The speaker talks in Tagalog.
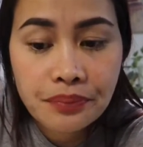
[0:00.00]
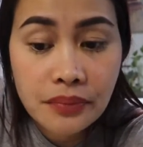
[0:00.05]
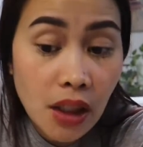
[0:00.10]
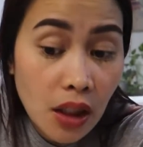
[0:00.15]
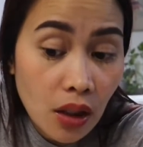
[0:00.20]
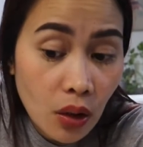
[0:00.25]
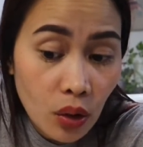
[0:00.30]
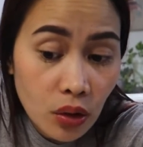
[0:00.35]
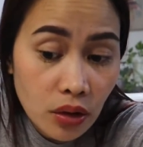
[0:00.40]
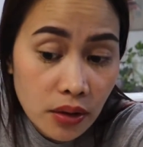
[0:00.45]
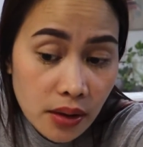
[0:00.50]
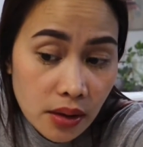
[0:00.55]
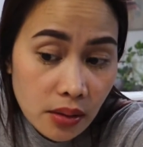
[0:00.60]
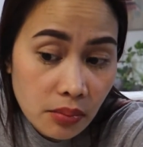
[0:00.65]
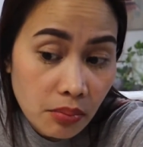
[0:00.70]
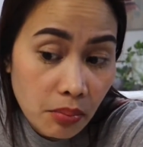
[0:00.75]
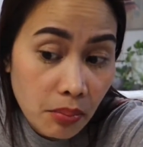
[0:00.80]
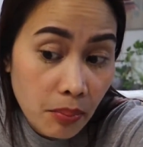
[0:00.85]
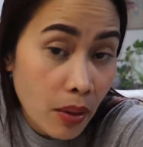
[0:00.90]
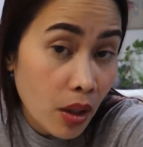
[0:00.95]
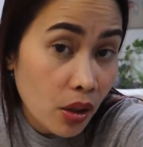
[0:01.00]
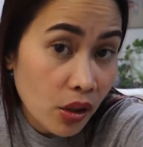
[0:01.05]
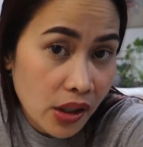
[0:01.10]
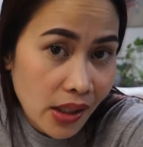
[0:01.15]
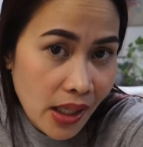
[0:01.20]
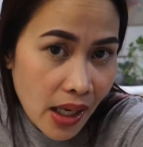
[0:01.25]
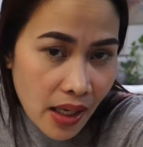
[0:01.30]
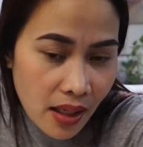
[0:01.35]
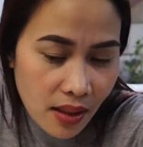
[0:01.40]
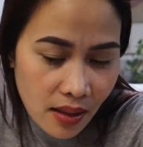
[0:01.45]
they called it
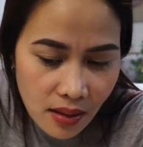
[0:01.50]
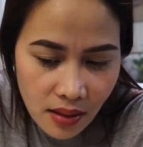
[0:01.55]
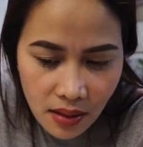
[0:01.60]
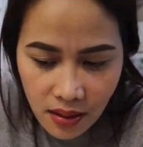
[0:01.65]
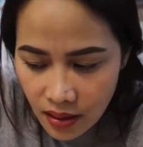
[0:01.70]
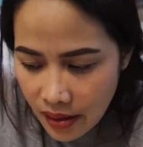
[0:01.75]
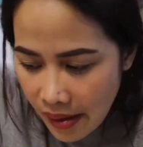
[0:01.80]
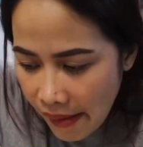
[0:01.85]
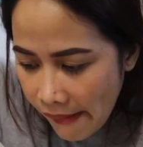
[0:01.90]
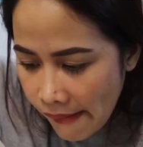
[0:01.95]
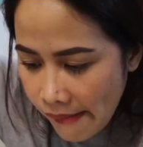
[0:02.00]
bolognese.